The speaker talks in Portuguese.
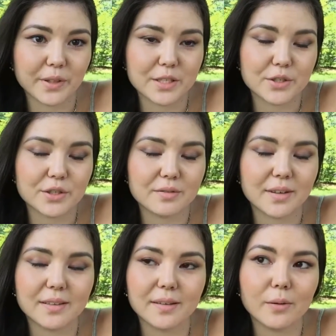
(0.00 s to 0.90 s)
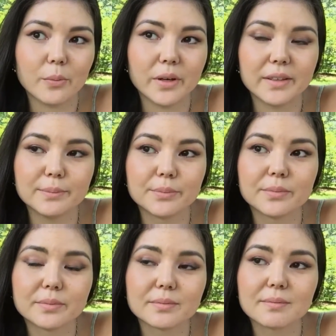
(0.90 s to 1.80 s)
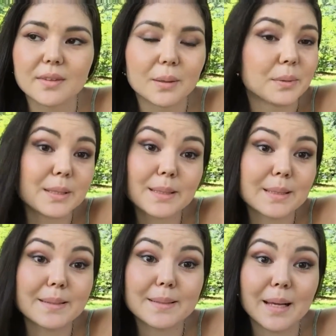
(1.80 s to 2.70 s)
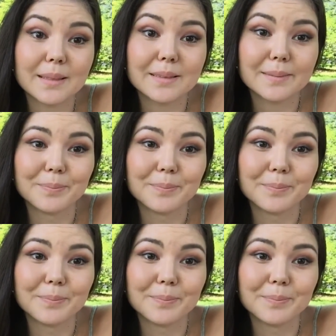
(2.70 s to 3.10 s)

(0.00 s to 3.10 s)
E a gente vai dar uma, uma descansada.